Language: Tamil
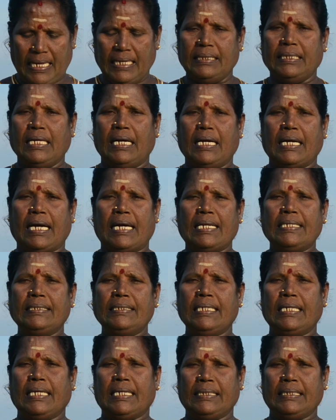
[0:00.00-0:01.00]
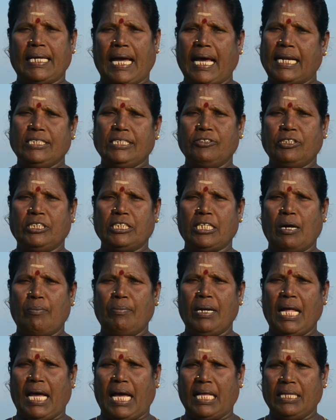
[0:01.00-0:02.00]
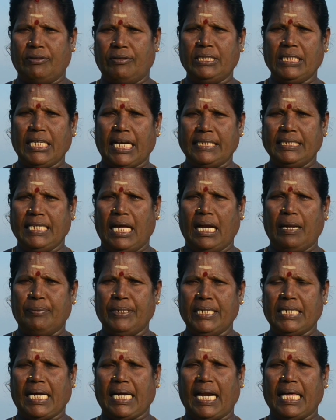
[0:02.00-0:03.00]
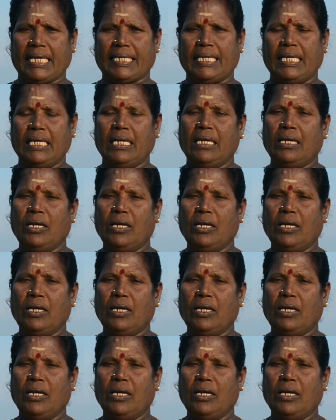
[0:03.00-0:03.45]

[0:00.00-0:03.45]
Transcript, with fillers: இந்த கருஞ்சீரகத்தை அரைச்சி வச்சுருக்கோம்ல அதை வந்து கையால் அப்படியே கலக்கி